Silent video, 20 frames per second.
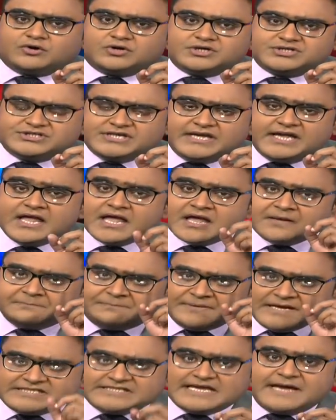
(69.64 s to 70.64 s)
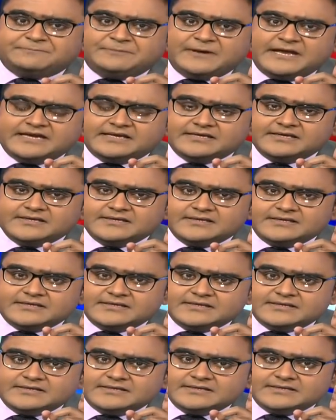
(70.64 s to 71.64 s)
করছি বিজেপির
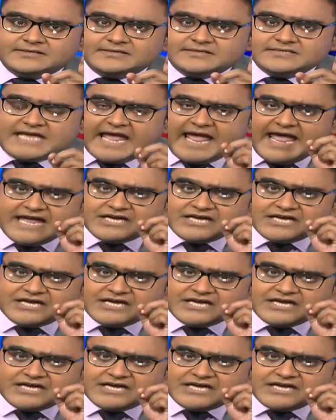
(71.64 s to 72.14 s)
যে